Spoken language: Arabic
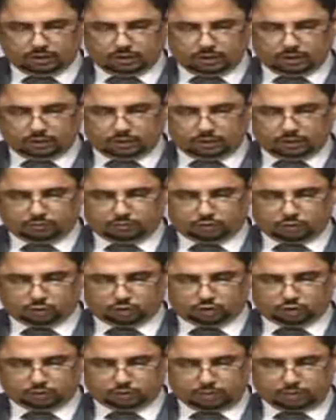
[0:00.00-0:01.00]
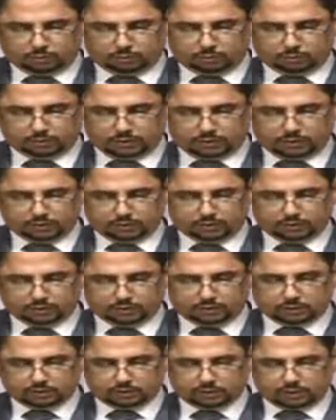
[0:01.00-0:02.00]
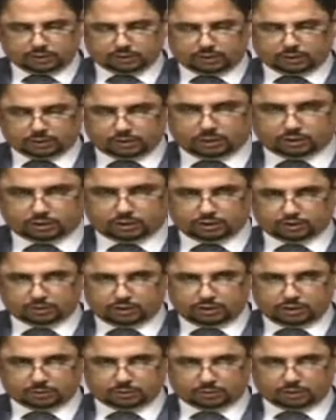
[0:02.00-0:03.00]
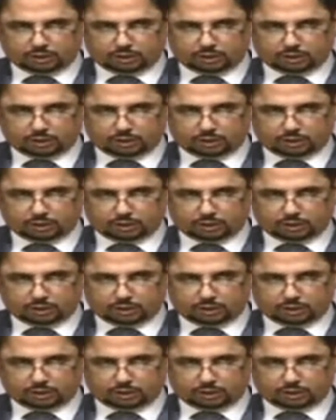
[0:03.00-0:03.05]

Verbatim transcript: 2016 ميلادي تحت رئاسة فخامة